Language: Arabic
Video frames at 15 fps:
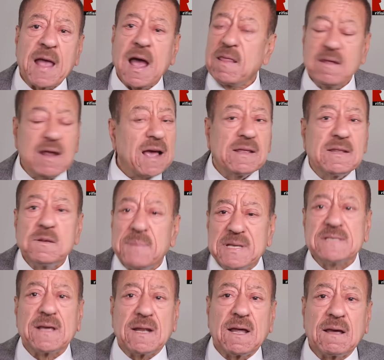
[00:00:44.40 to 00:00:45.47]
هذه هذه
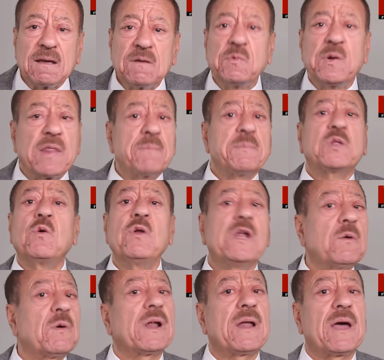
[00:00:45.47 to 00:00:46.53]
المساله بتقول
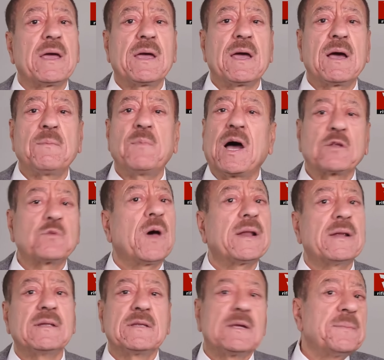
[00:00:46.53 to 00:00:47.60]
لي والله يا ابو
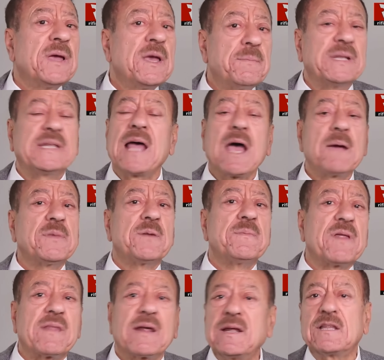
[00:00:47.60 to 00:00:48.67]
عطوان انت بتامن
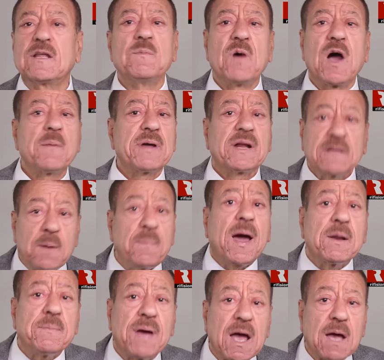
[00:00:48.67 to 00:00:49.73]
بنظريه المؤامره
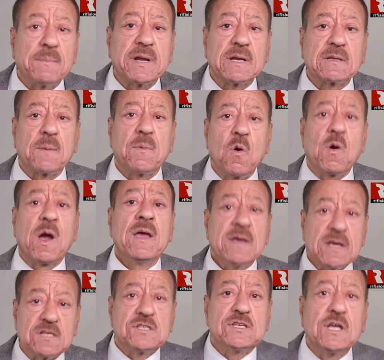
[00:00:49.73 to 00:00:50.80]
طبعا بامن طب هو
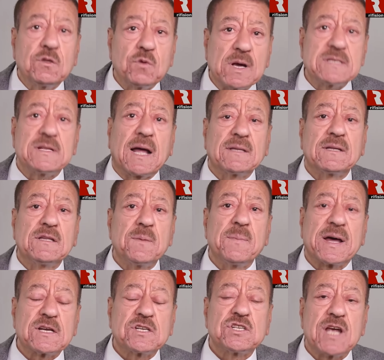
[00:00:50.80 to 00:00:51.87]
نسيتوا اسلحه
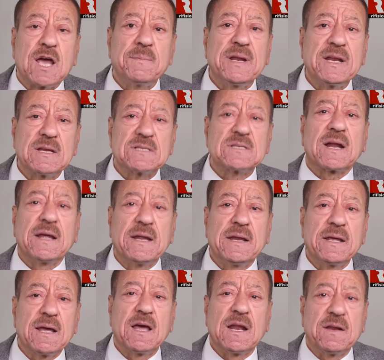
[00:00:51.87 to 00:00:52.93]
الدمار الشامل
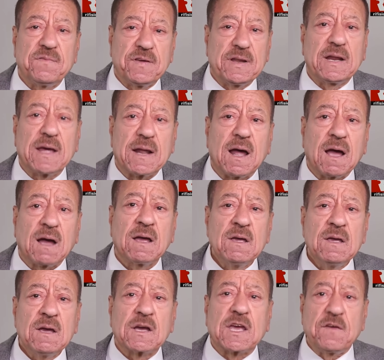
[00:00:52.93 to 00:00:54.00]
الاسرائيلي آه، في العراق
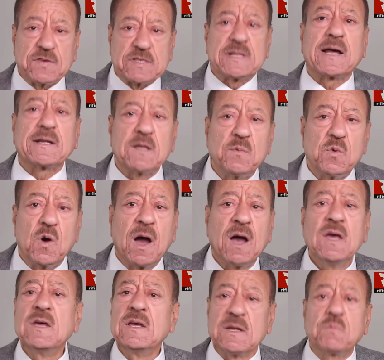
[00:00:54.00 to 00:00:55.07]
كيف استخدموها
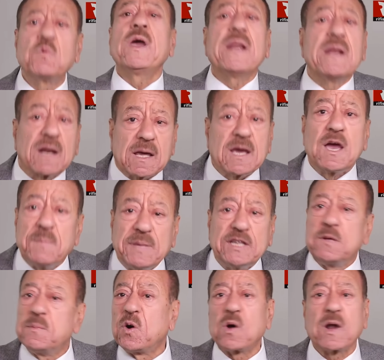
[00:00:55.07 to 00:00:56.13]
وين القيم
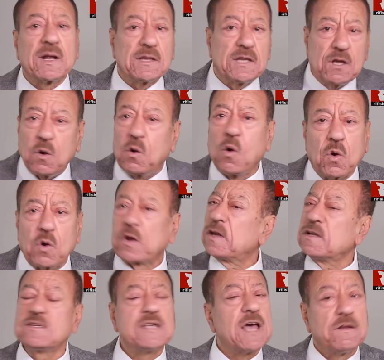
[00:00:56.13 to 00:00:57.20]
الديمقراطيه وحقوق
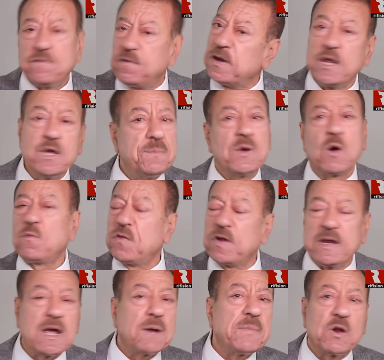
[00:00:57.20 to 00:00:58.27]
الانسان في ليبيا
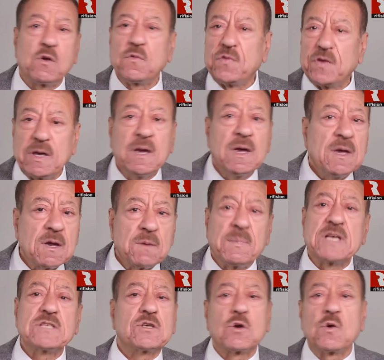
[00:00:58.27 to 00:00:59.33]
وفي اليمن وفي
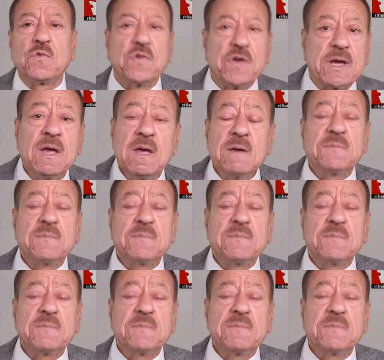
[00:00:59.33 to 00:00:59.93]
مصر وفي